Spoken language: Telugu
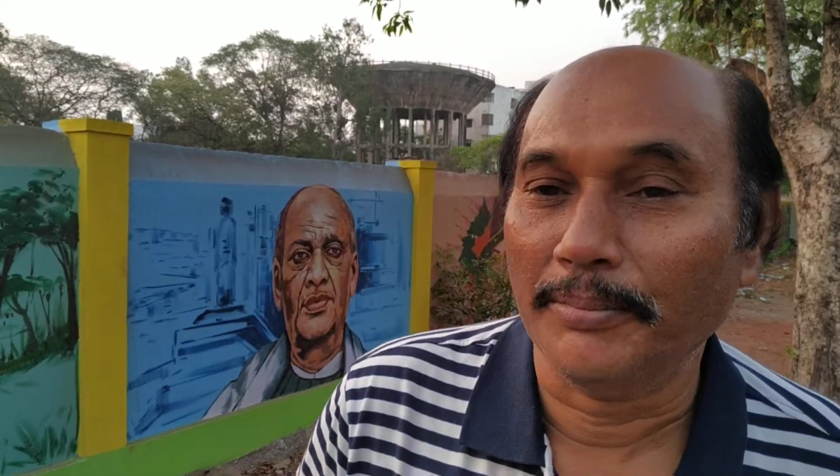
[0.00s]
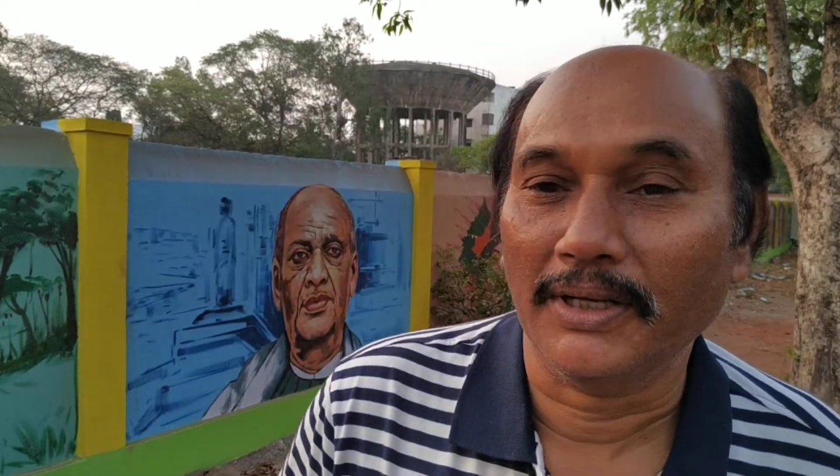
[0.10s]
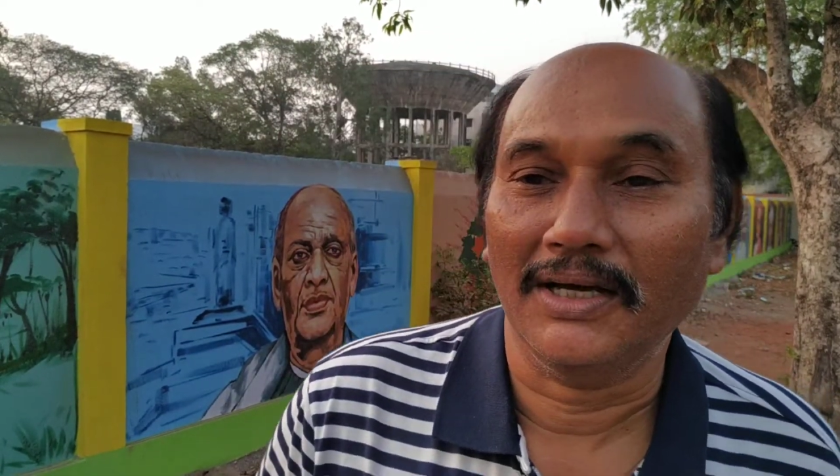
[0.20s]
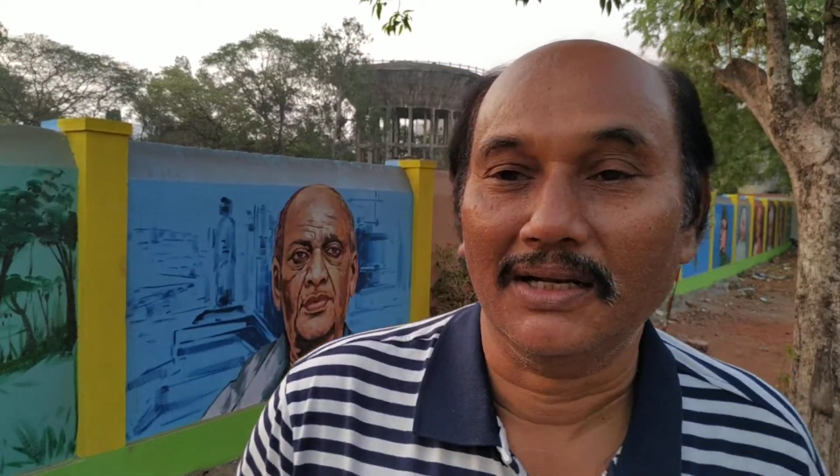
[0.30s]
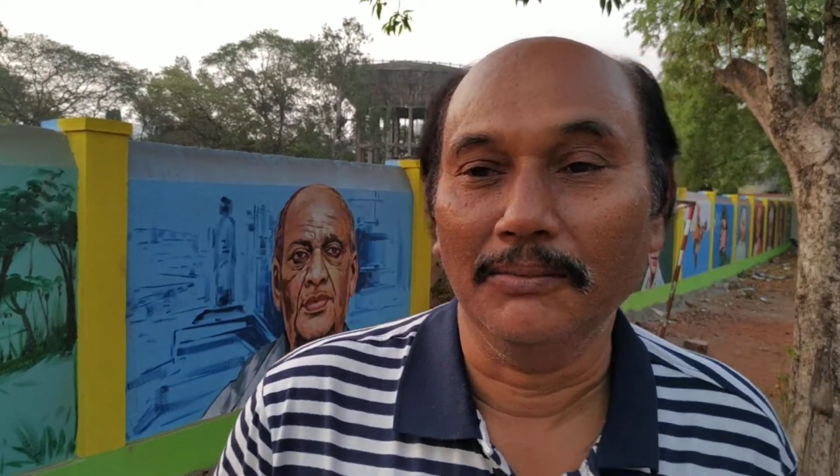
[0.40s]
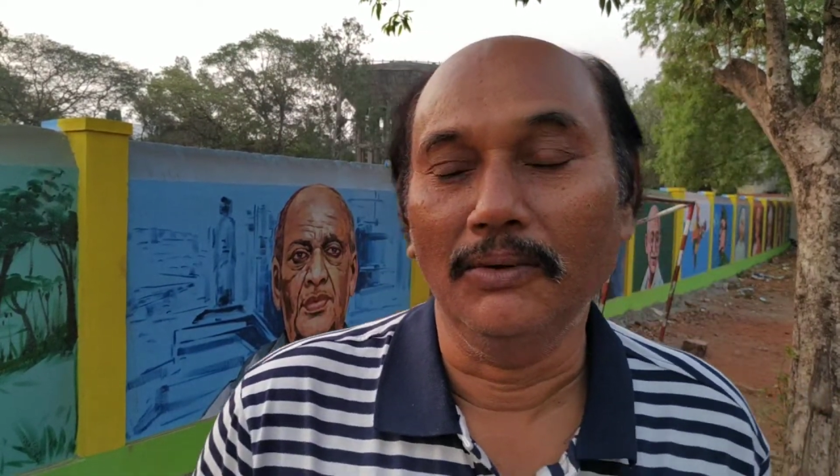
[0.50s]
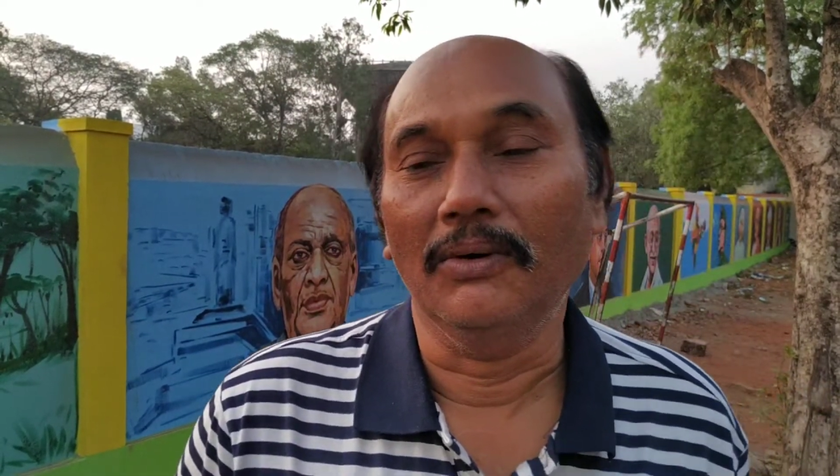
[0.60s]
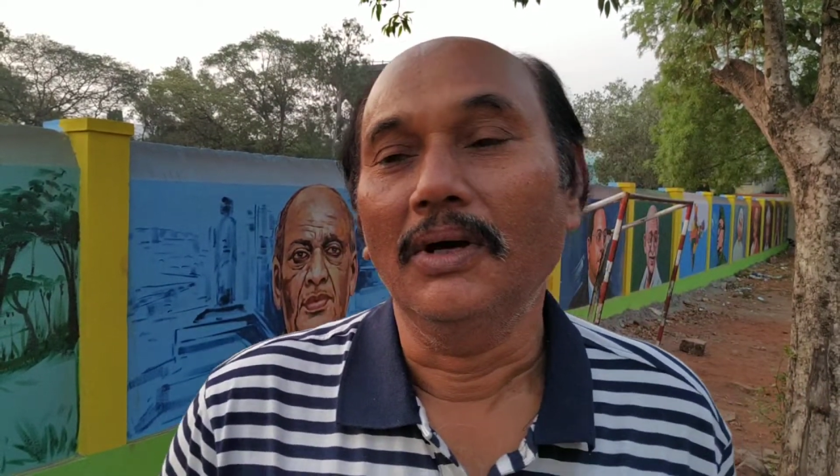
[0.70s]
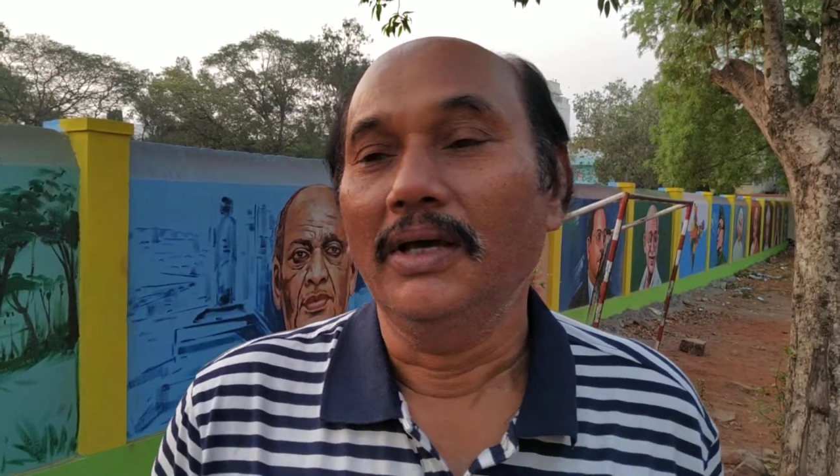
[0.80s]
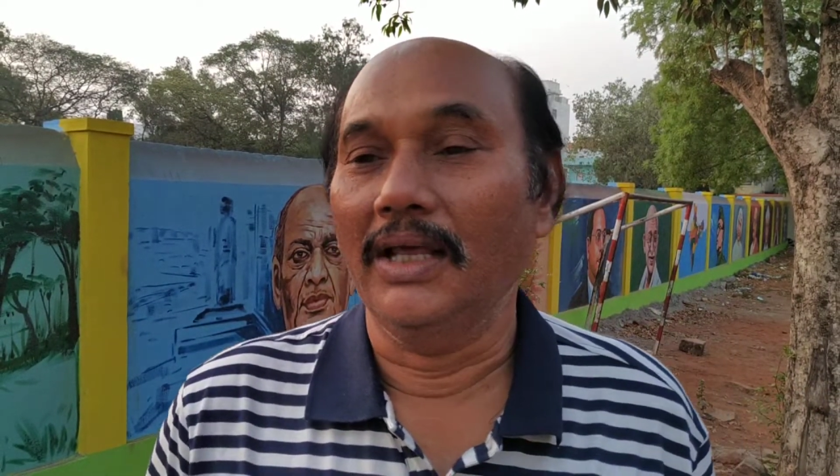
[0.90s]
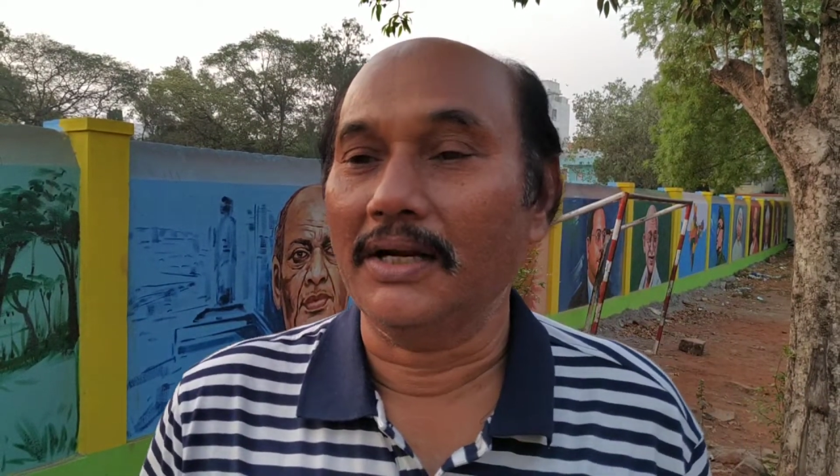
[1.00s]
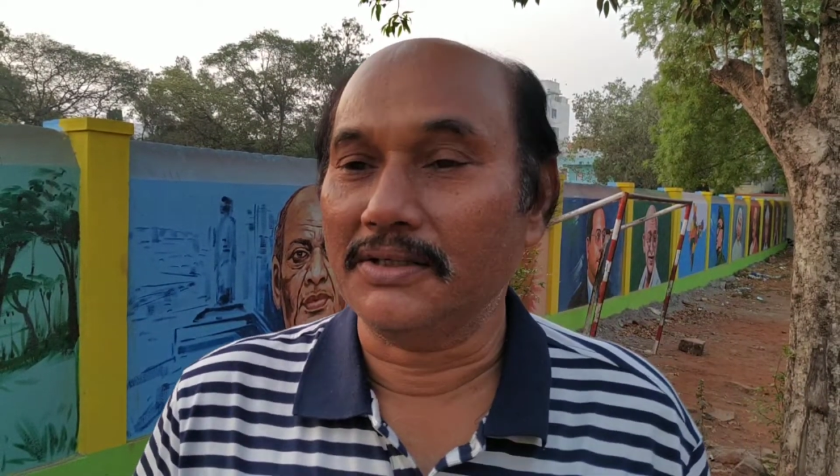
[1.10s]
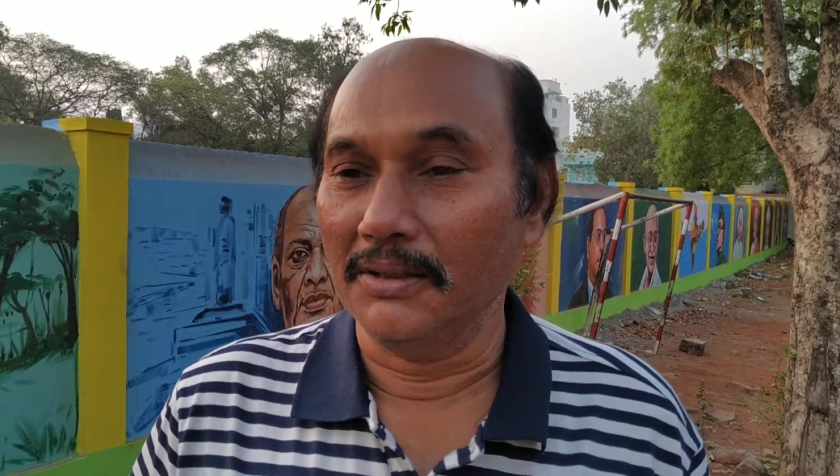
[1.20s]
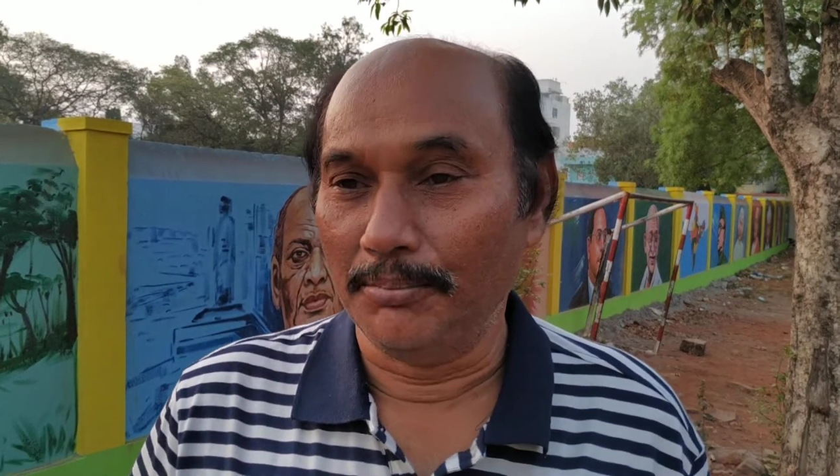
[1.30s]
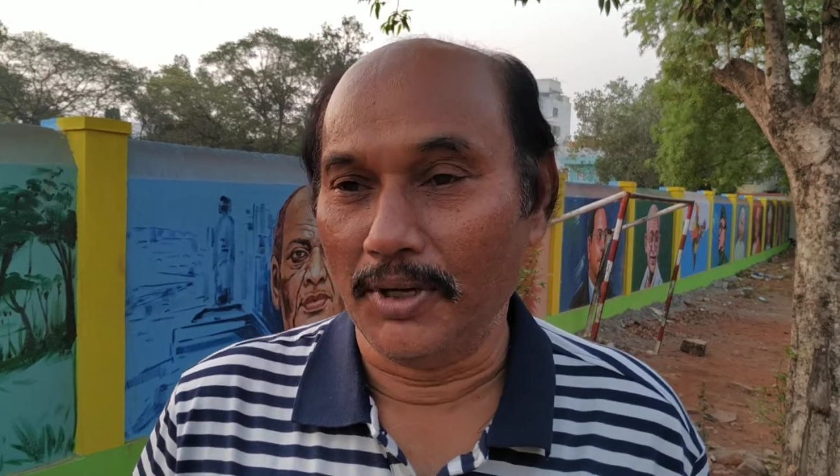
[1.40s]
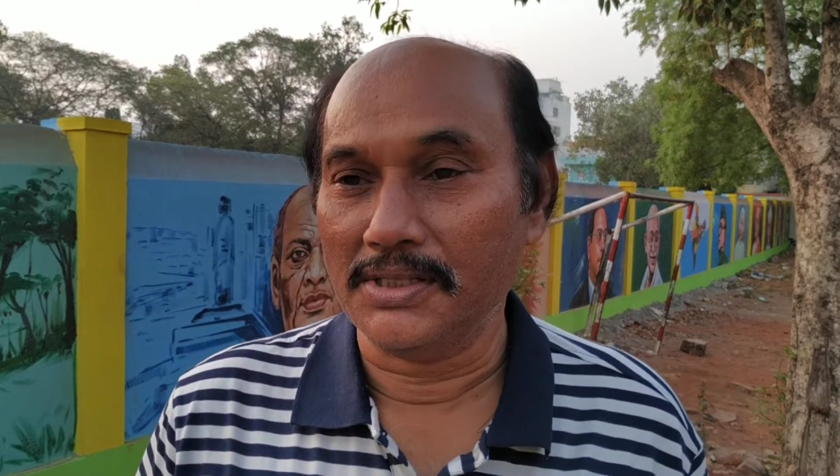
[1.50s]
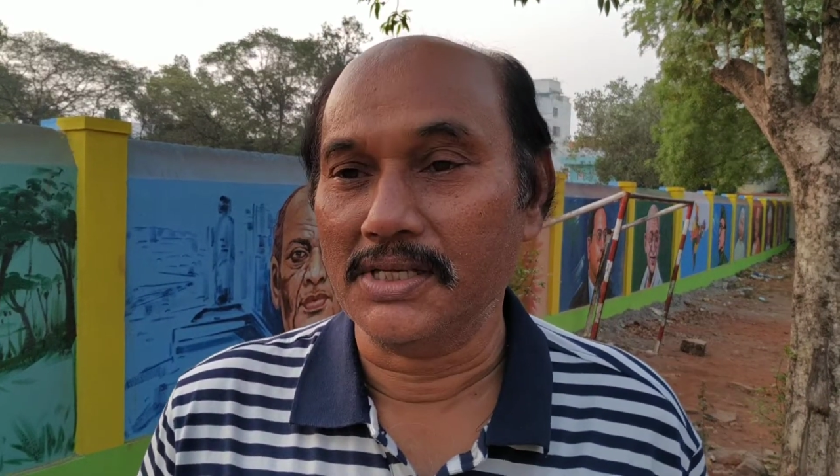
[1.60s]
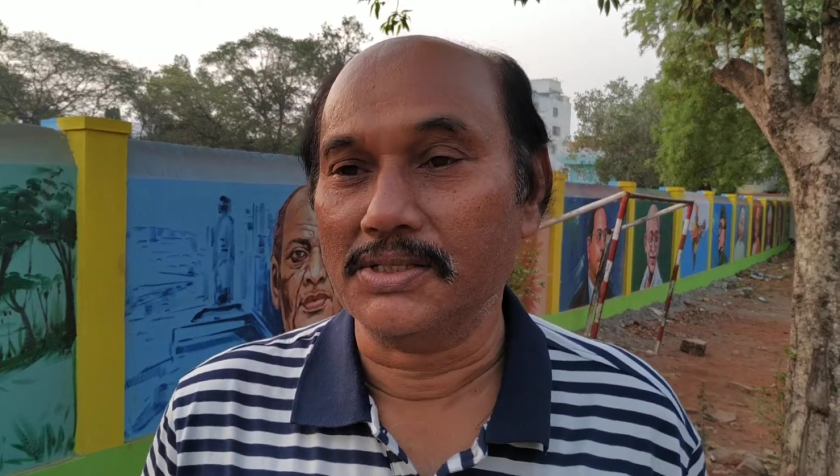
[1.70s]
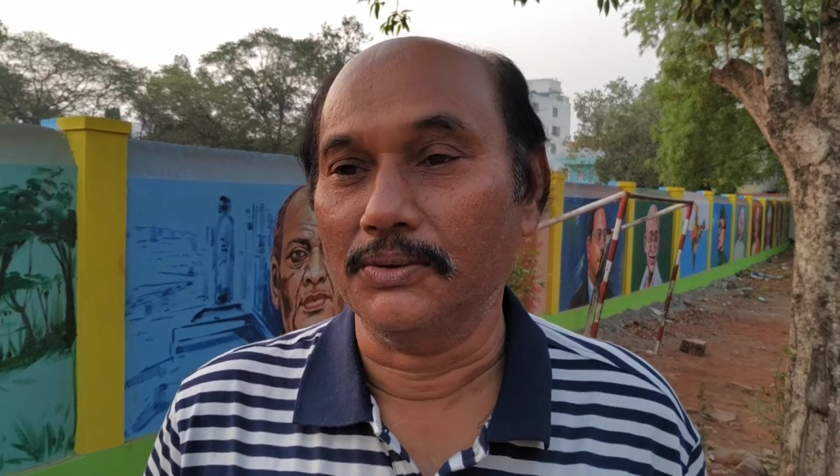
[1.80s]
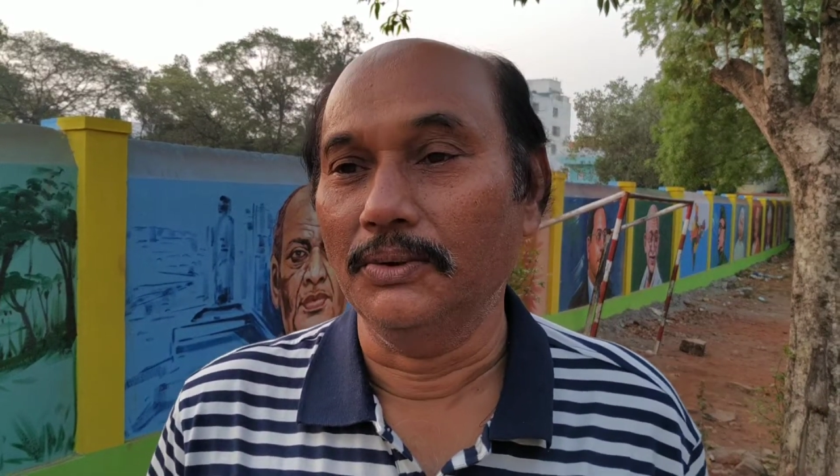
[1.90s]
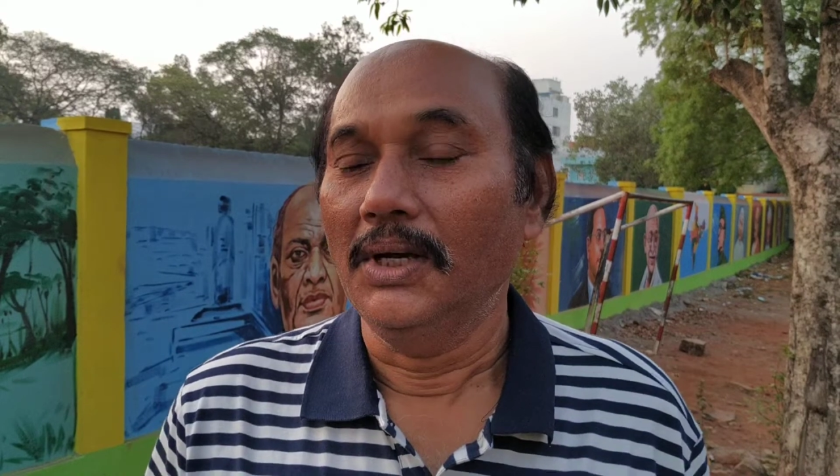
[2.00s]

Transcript: ప్రకారము ఎలక్షన్ ప్రాసెస్